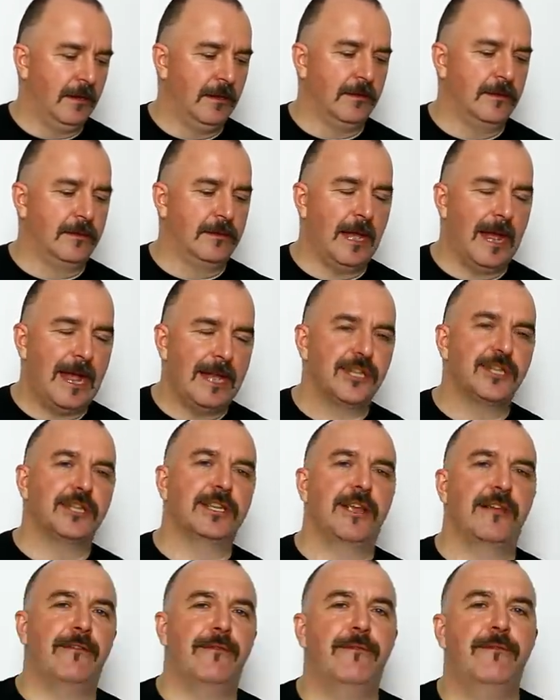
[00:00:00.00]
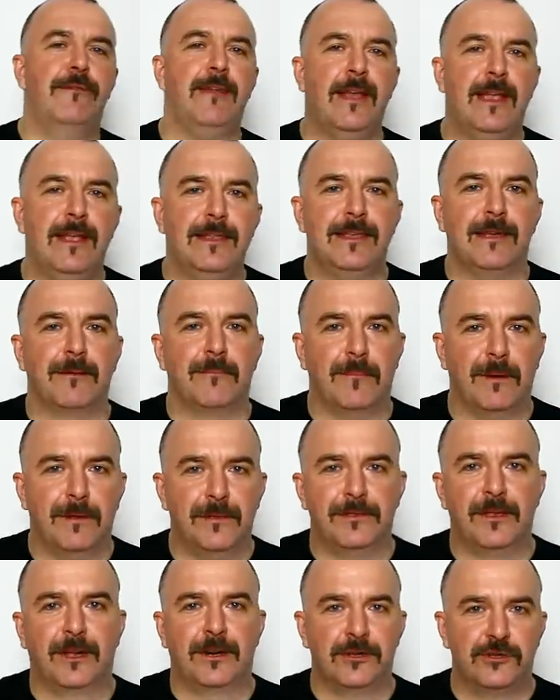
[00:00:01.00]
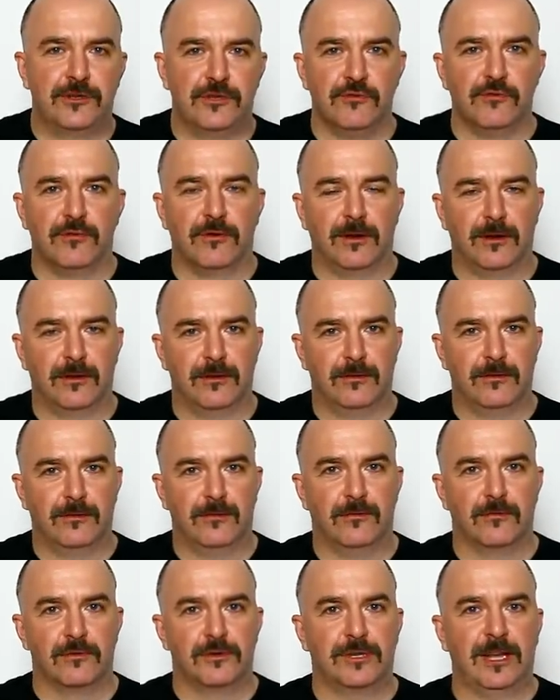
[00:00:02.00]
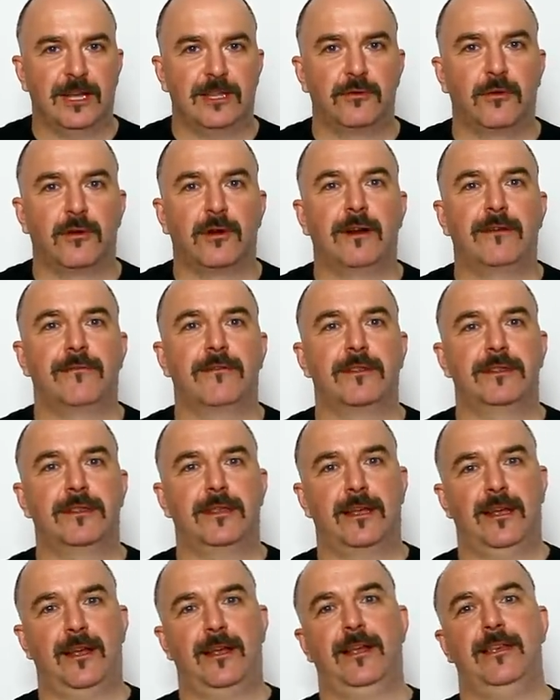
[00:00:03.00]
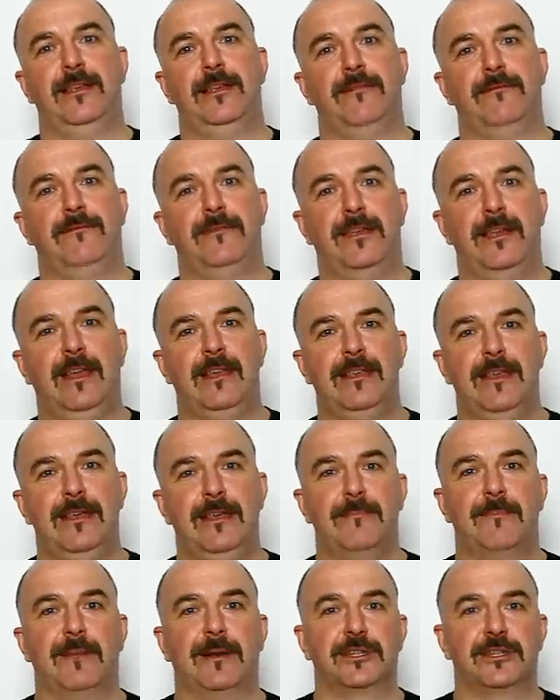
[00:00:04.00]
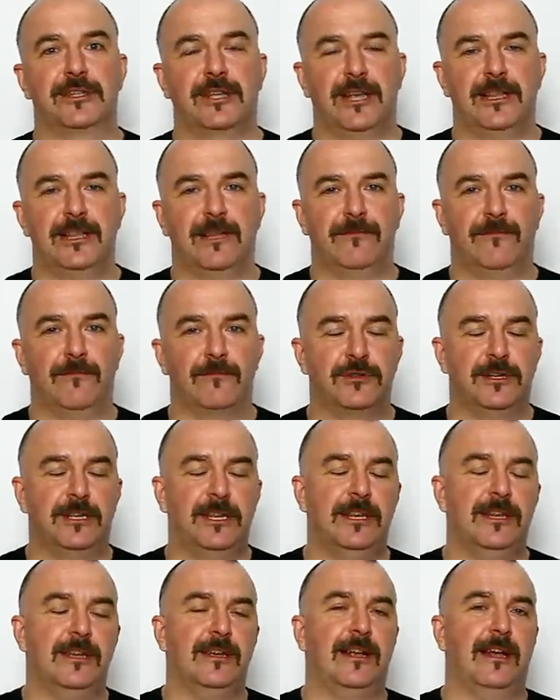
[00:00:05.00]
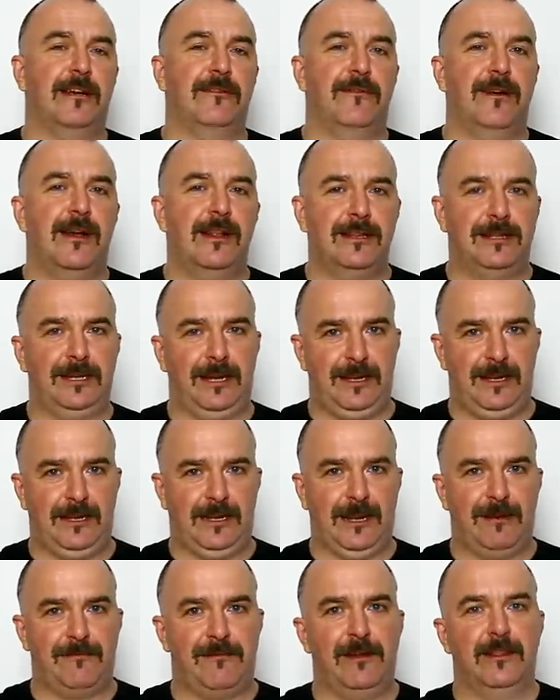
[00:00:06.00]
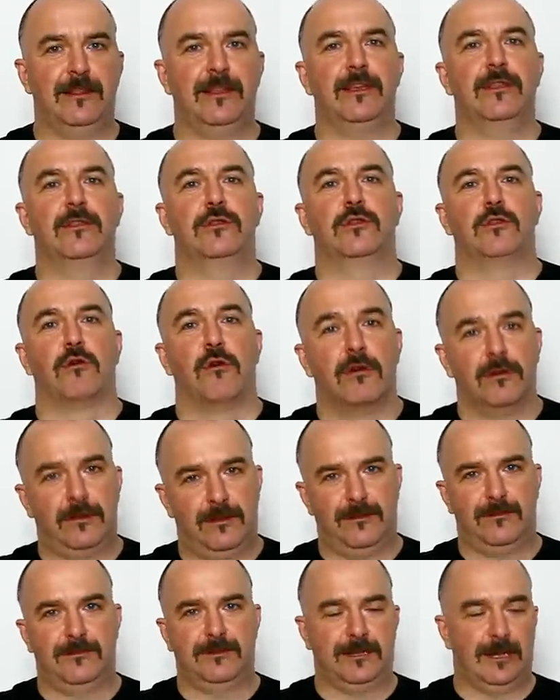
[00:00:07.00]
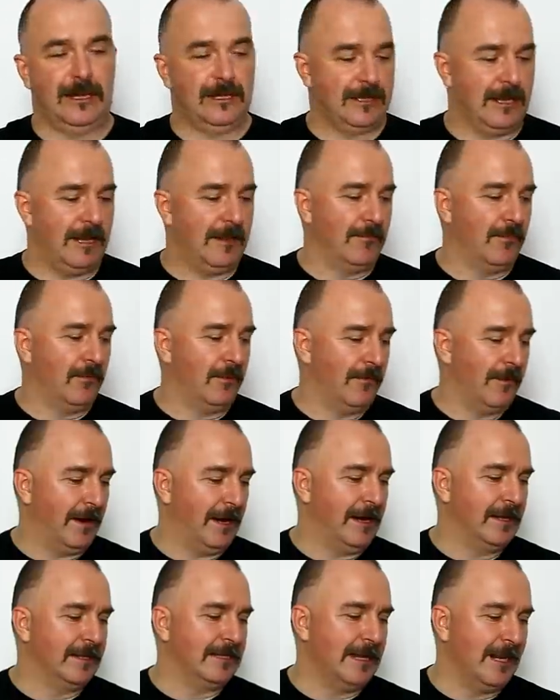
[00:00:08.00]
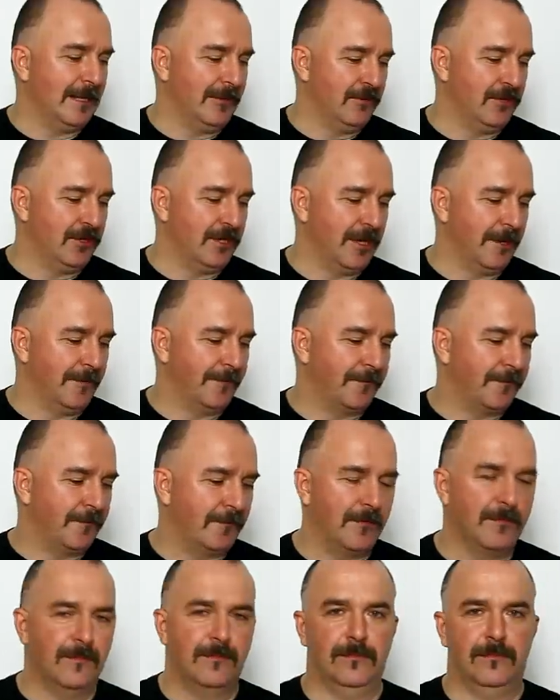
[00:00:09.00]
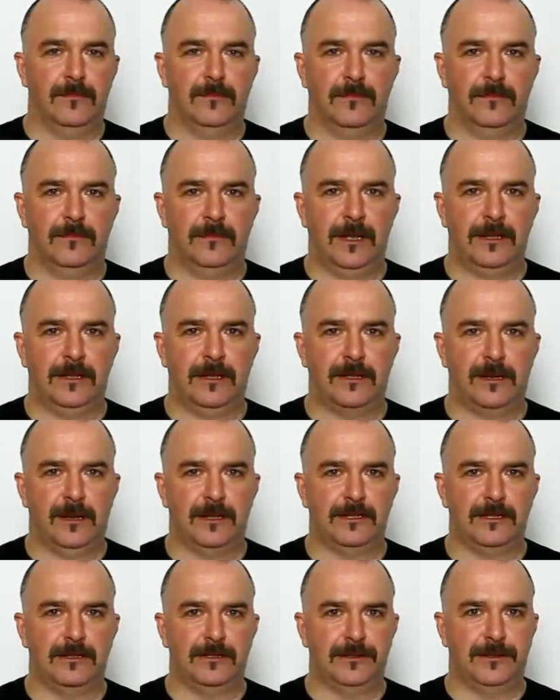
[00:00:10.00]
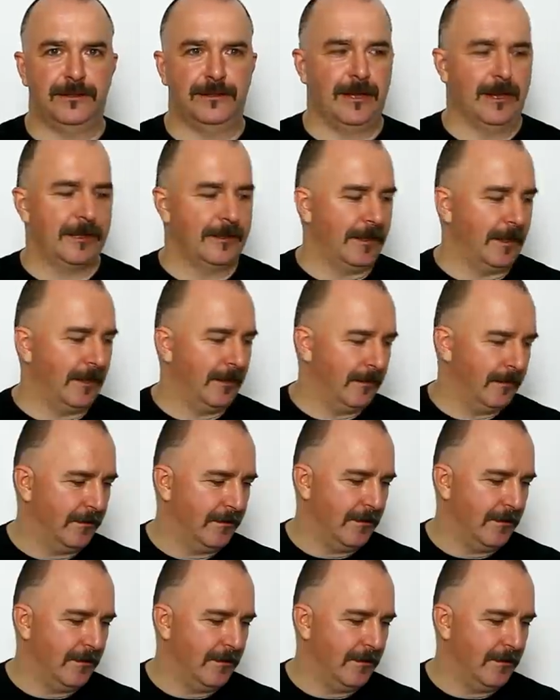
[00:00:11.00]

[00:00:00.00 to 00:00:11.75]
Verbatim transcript: Даже Федя Бондарчук уж которого-то Евгений Баженов уж критиковал, критиковал, и тот сказал буквально следующее. На этот раз цитата.